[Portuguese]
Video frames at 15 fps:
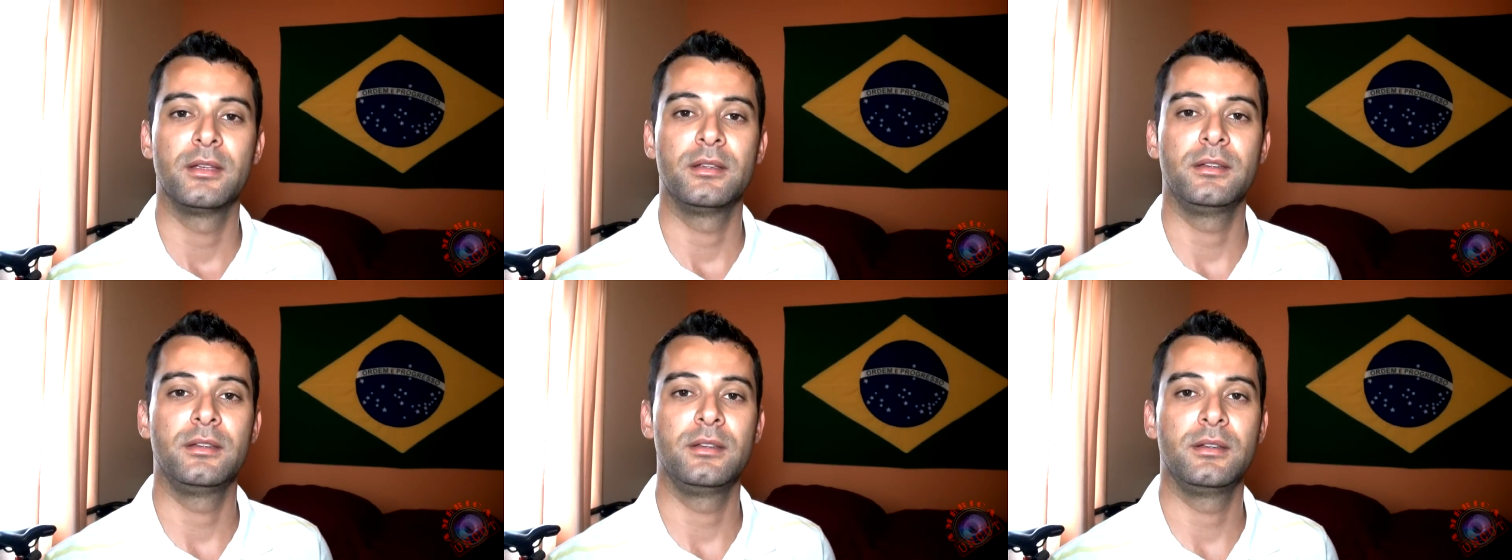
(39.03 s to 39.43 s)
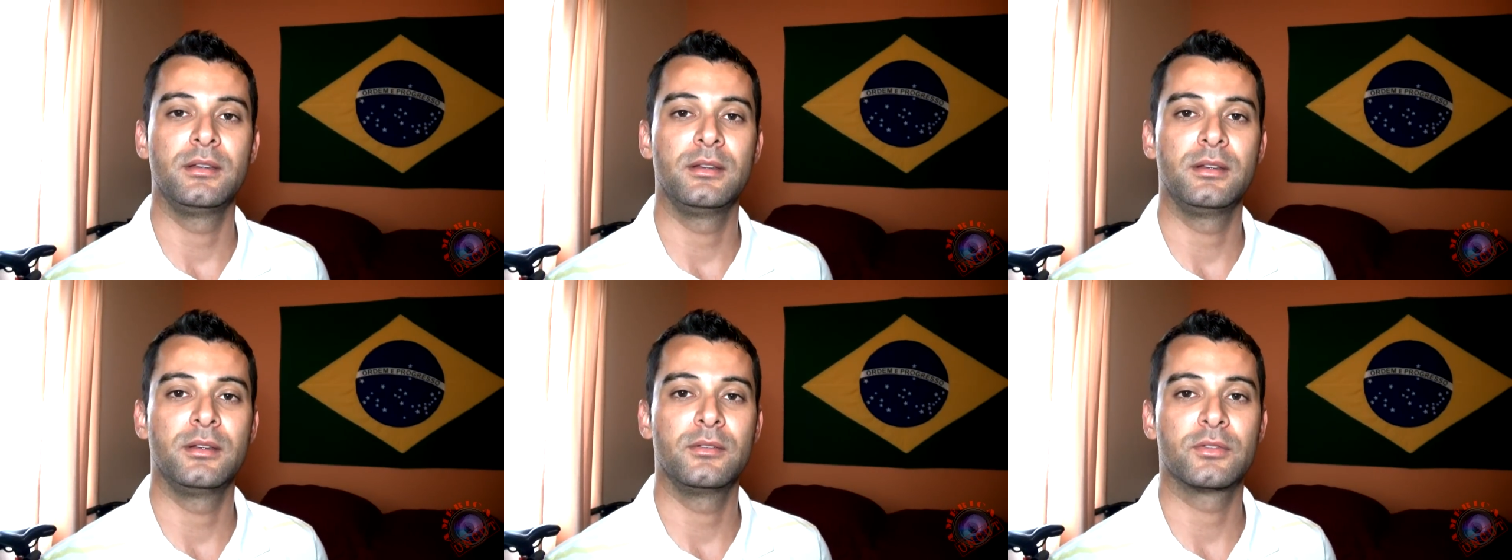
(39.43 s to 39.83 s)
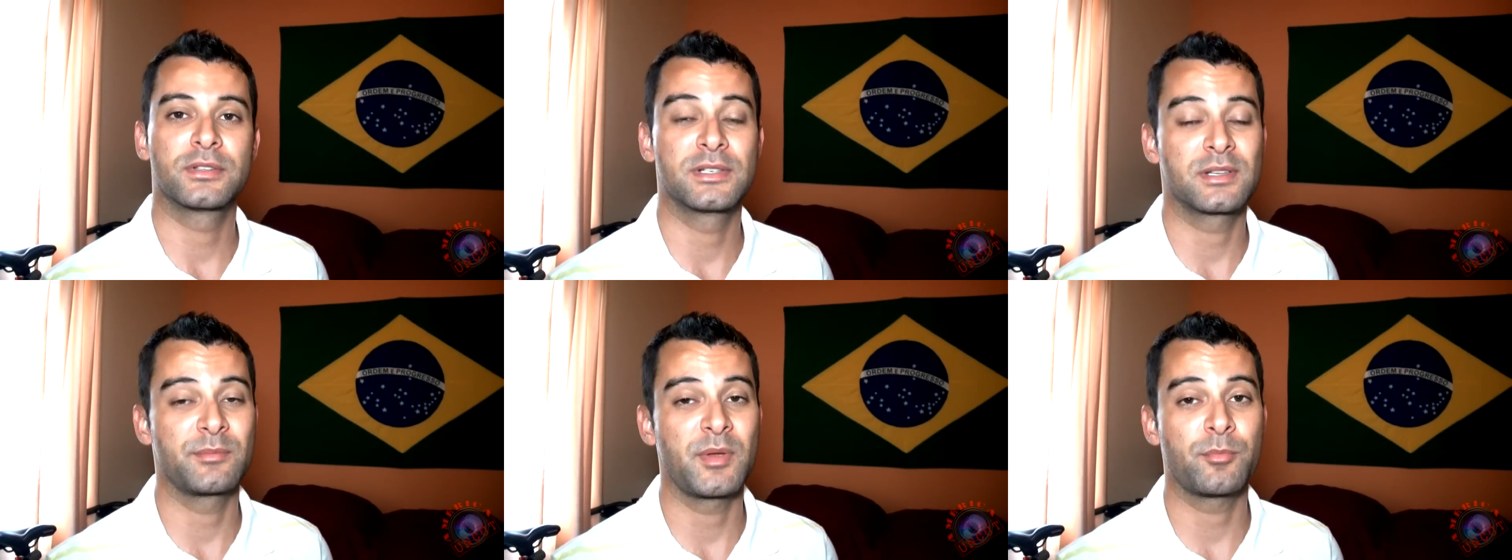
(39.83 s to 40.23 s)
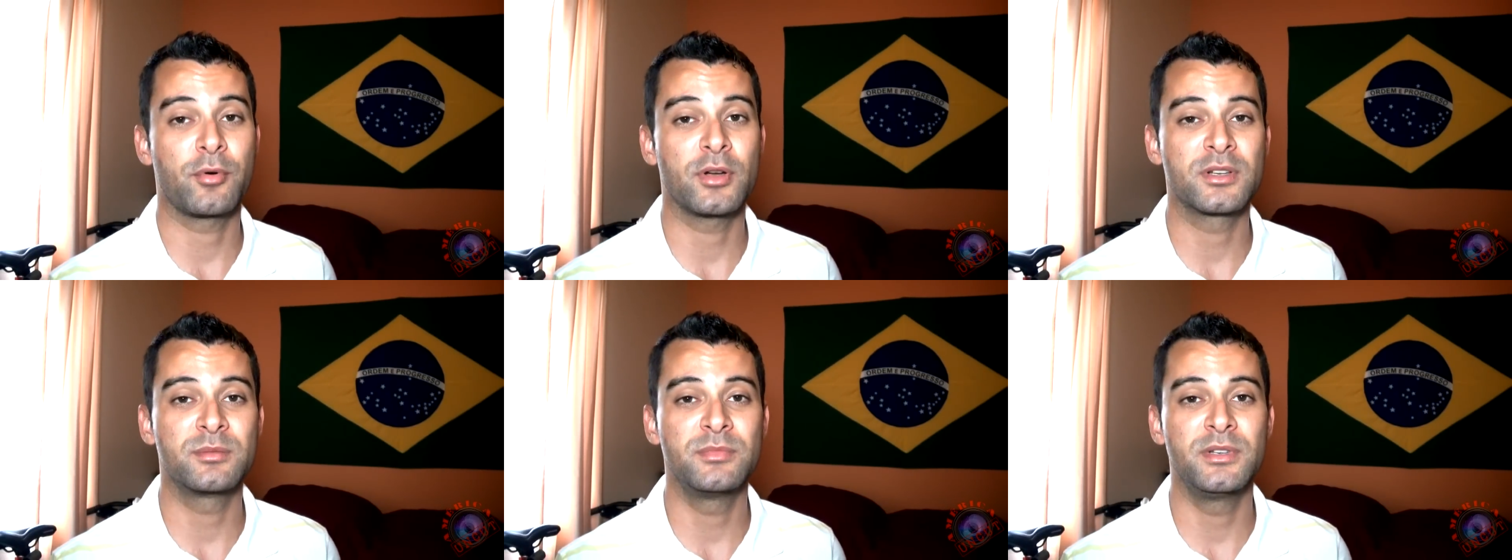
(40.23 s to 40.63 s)
e vocês também
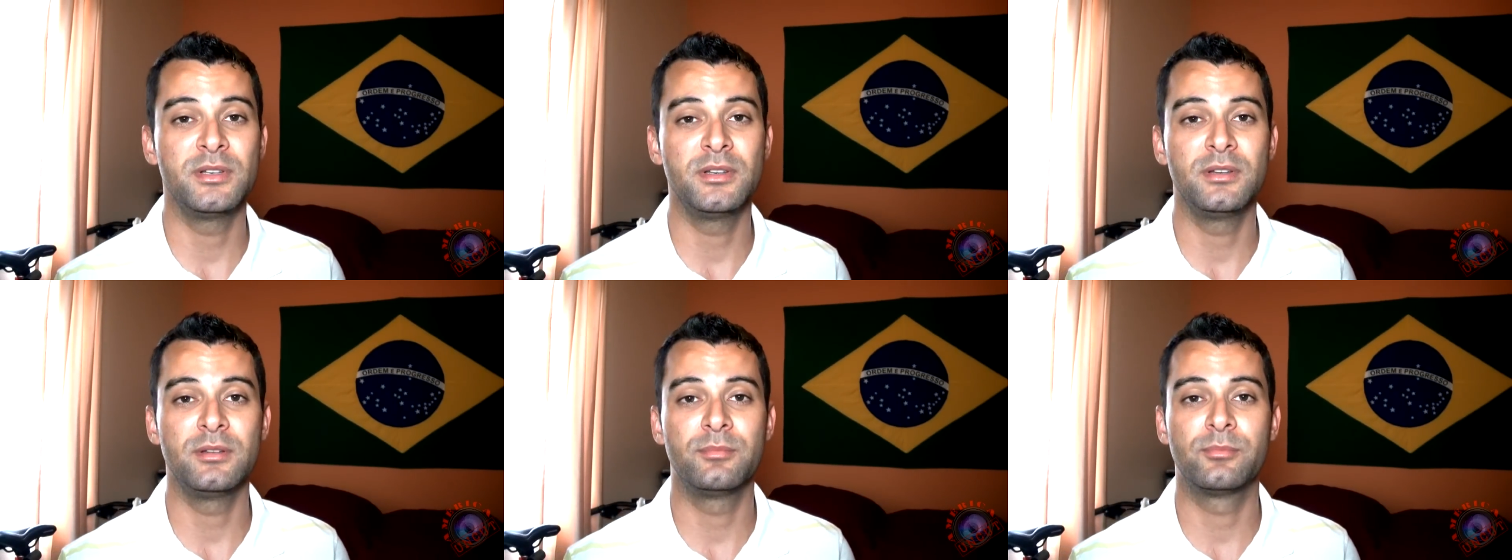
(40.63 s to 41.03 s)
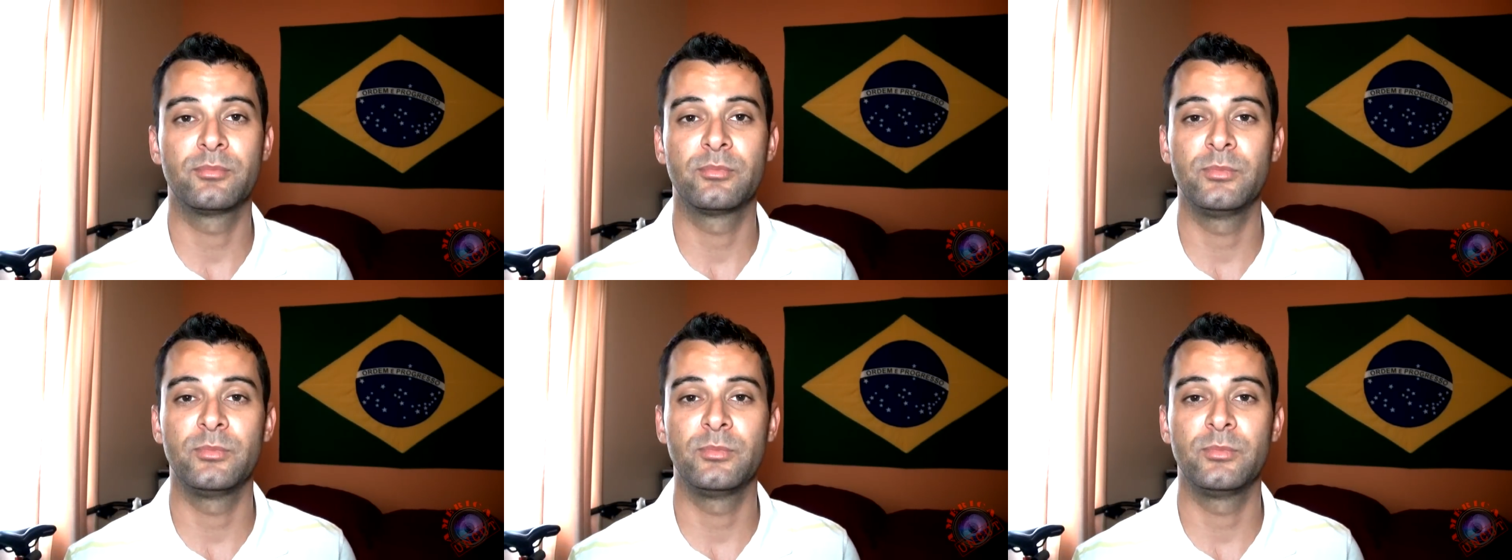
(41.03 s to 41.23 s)
podem me,